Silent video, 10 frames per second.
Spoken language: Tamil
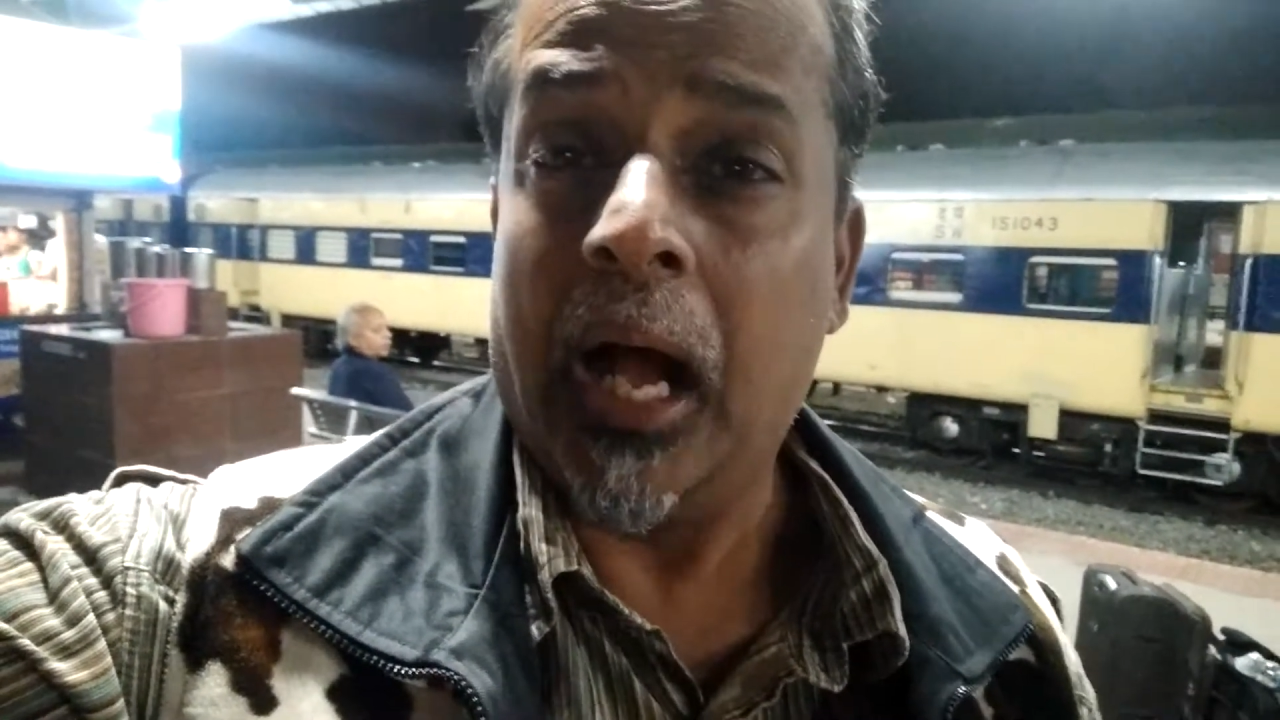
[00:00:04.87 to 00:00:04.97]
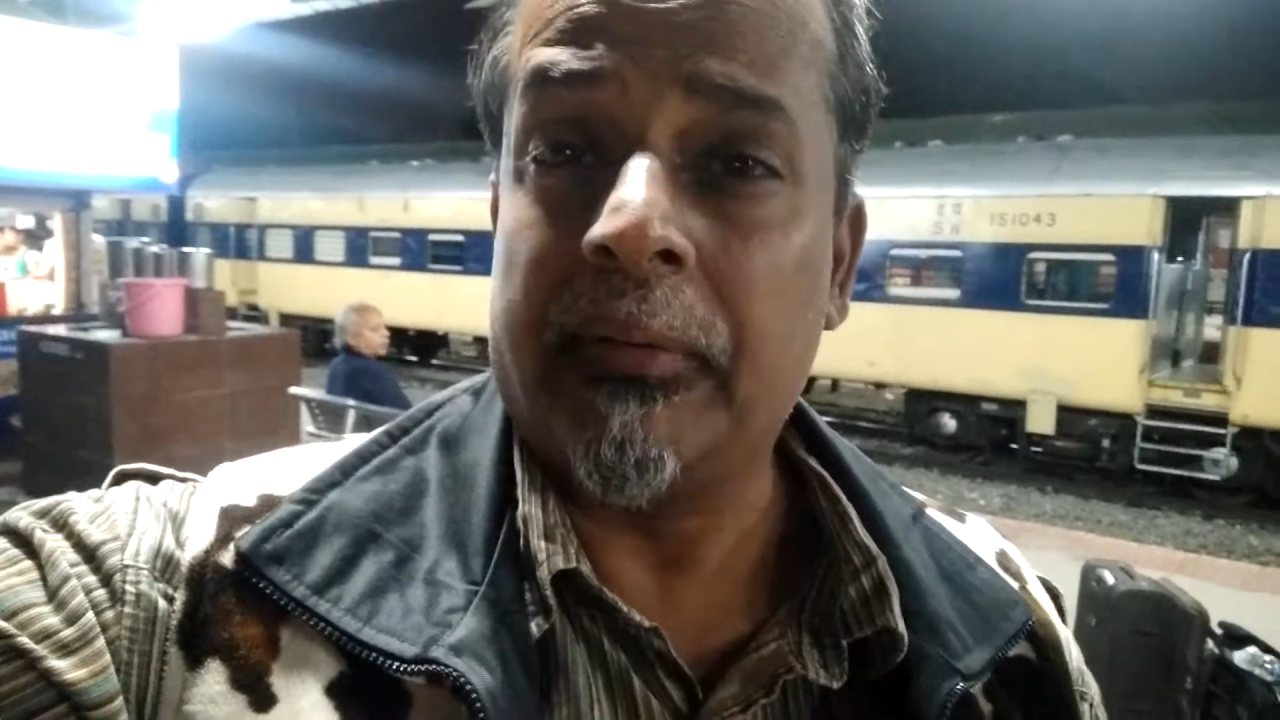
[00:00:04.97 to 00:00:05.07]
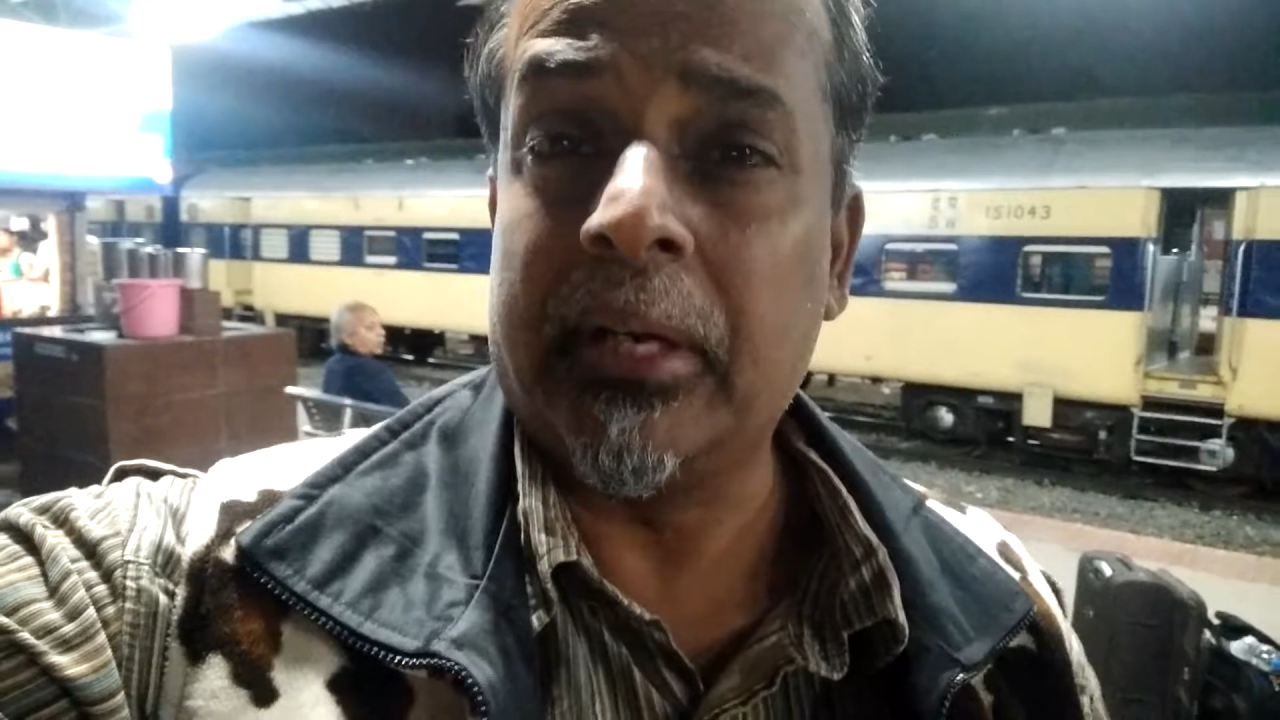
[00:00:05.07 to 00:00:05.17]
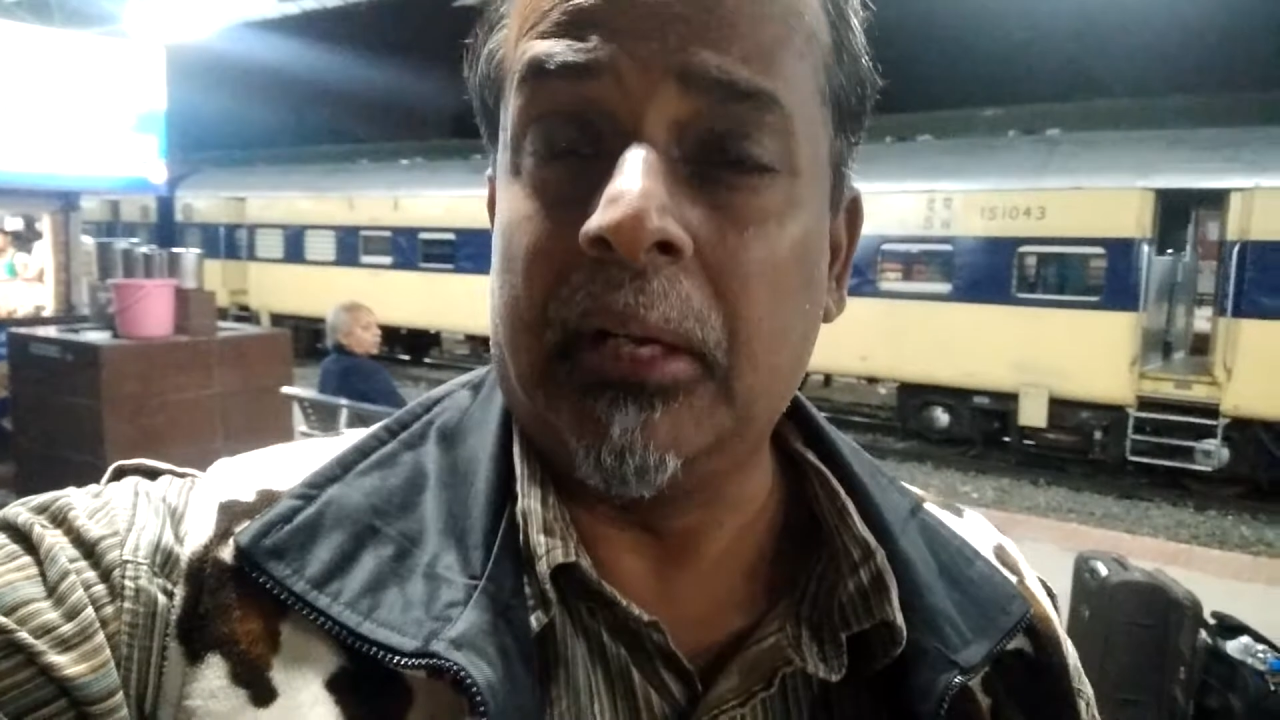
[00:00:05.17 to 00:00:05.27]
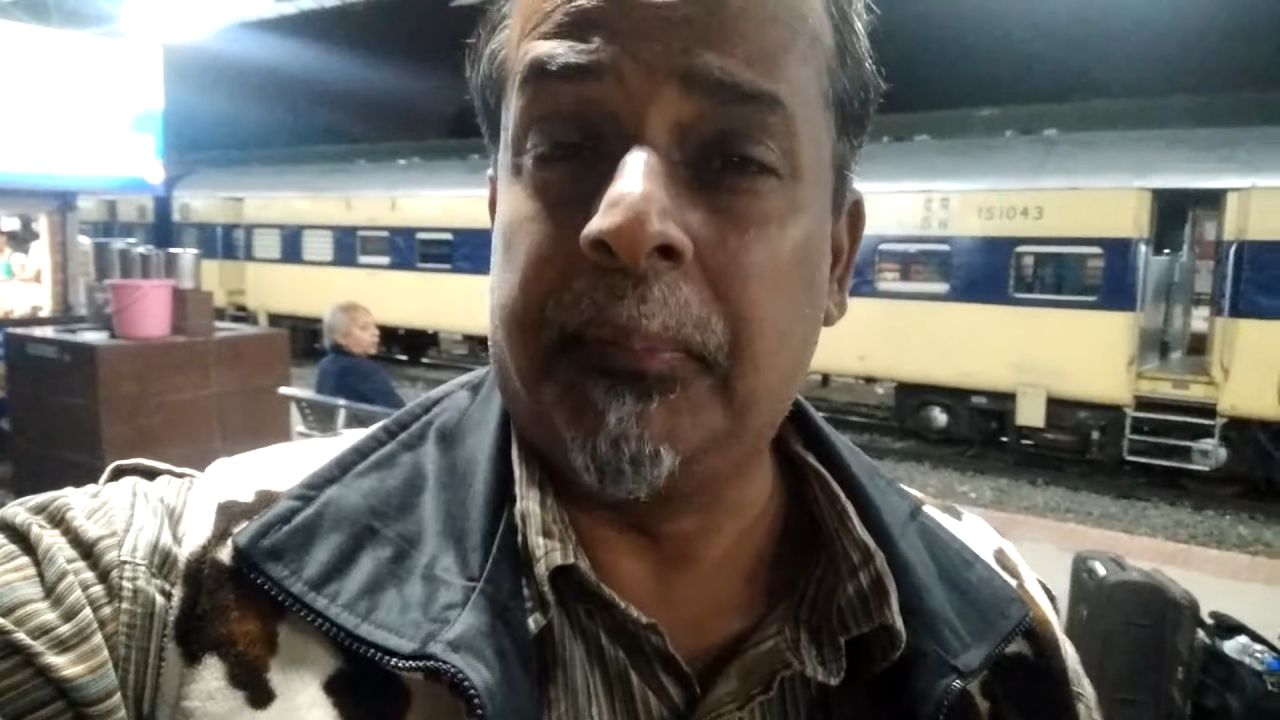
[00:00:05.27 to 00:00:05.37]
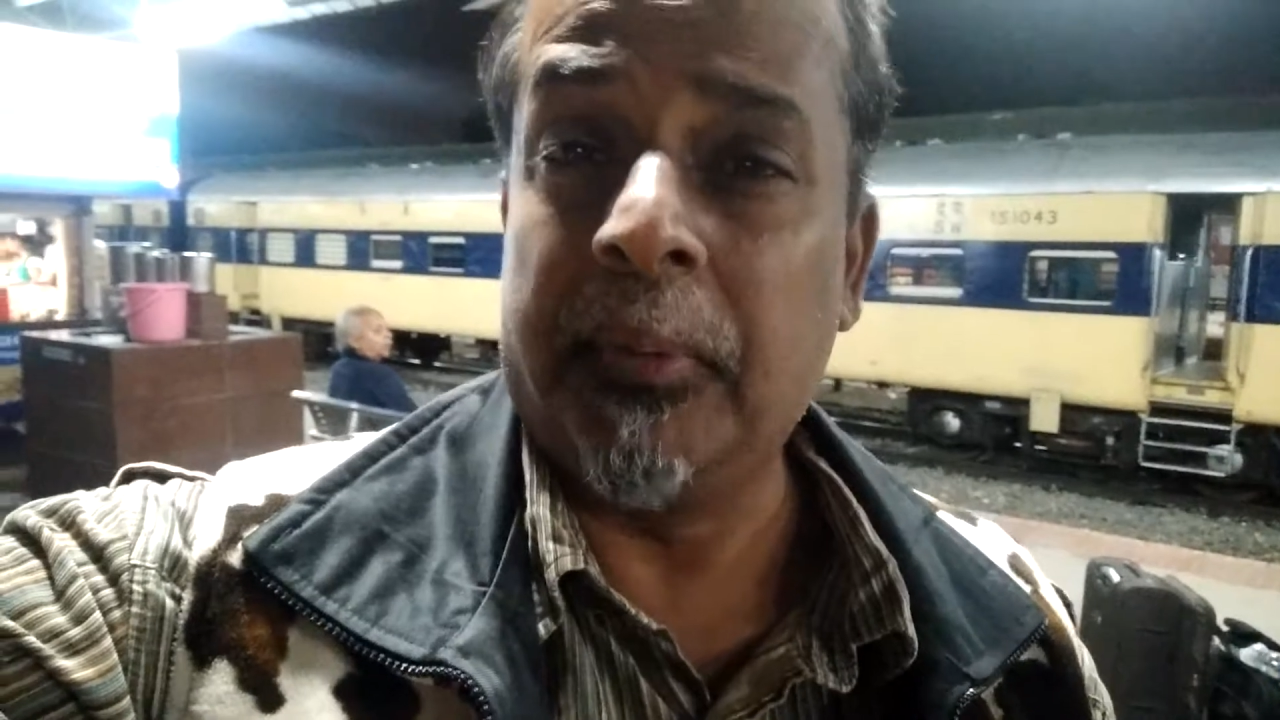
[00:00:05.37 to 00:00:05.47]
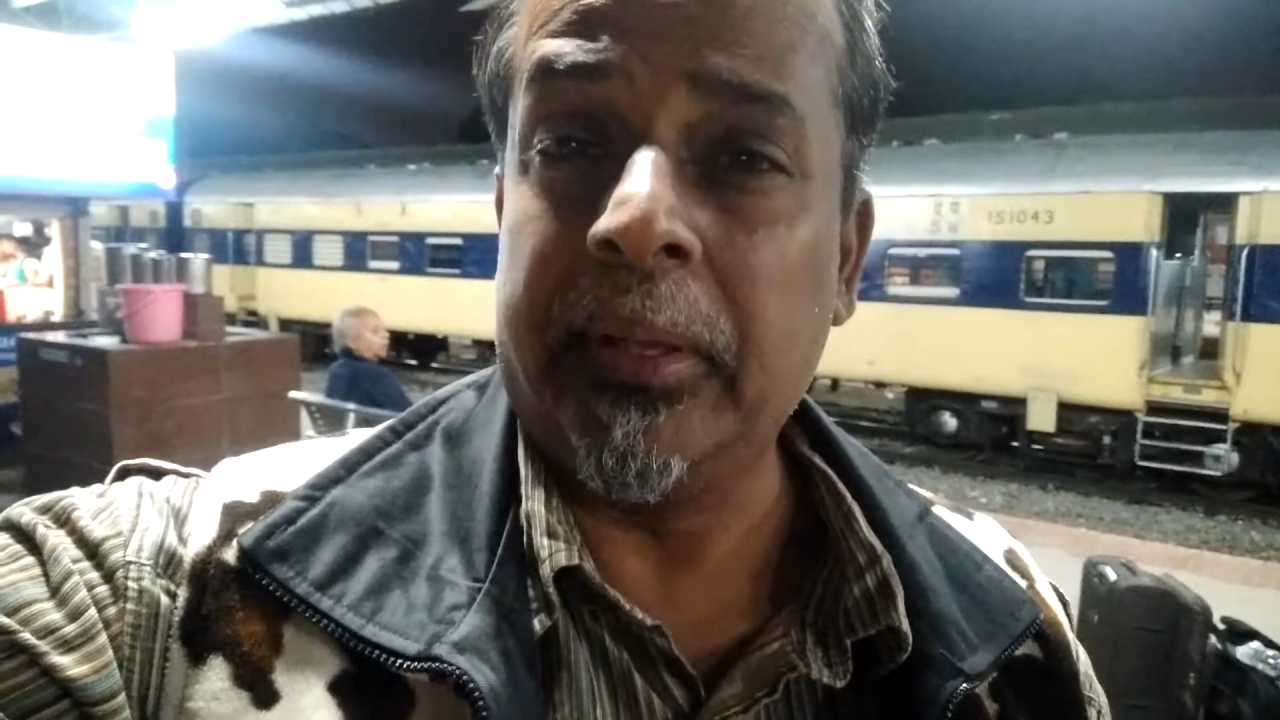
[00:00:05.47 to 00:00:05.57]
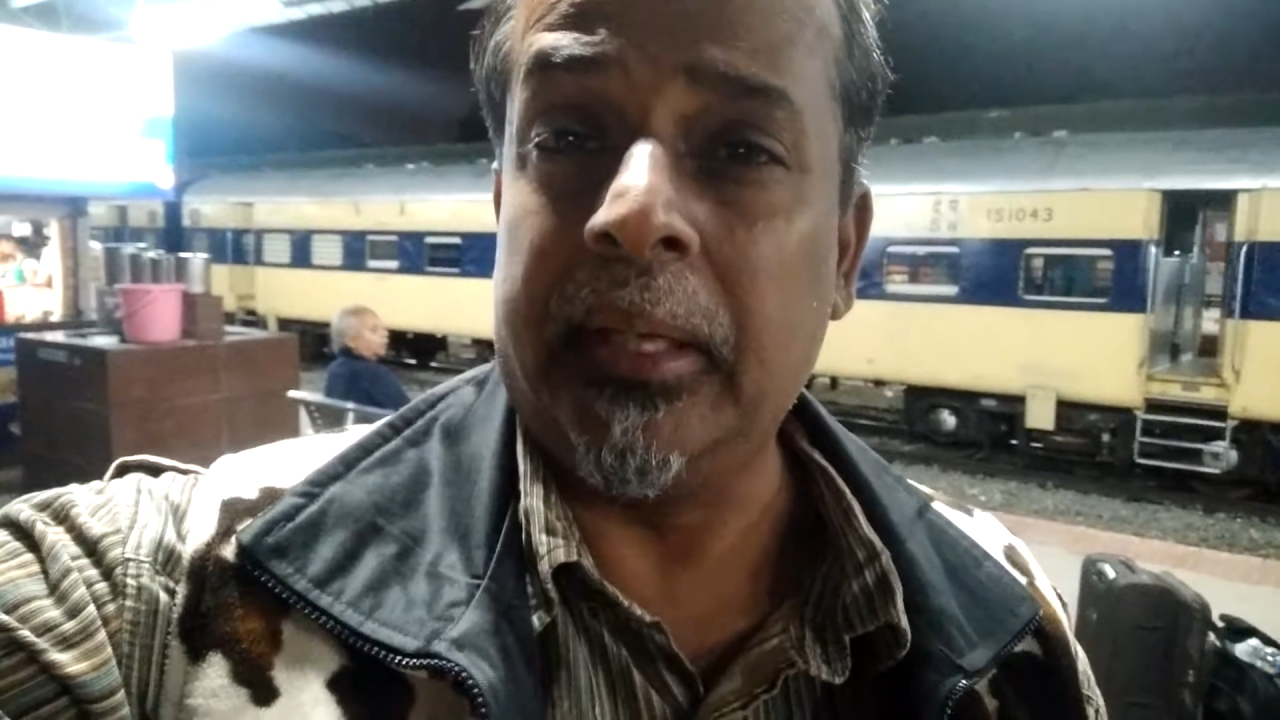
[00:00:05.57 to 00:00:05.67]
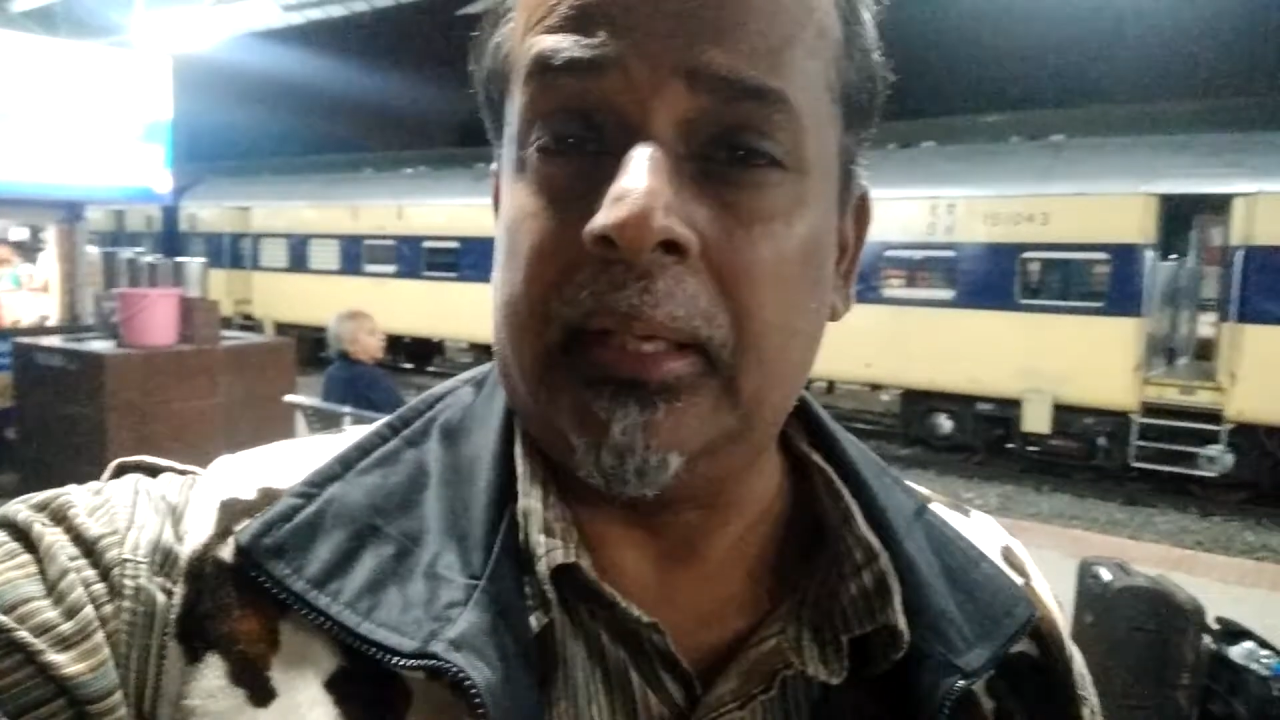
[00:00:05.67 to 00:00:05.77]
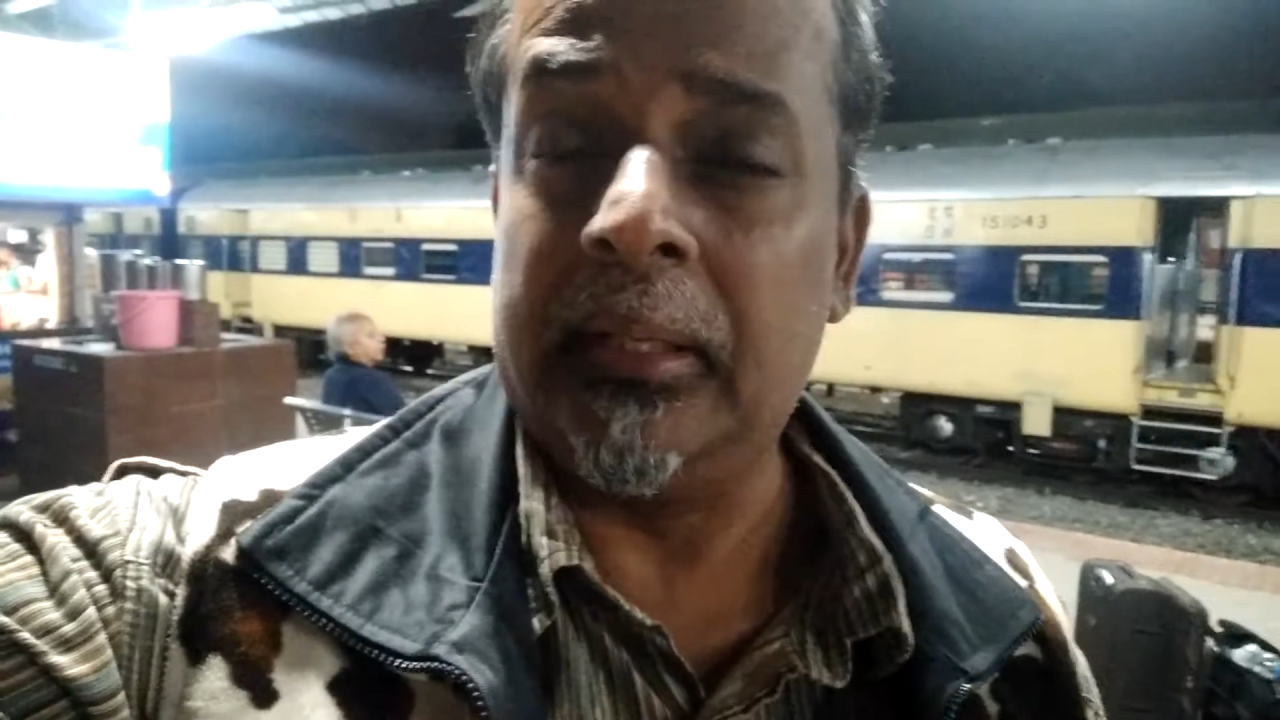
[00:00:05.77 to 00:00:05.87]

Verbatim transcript: அவர்கள் போய்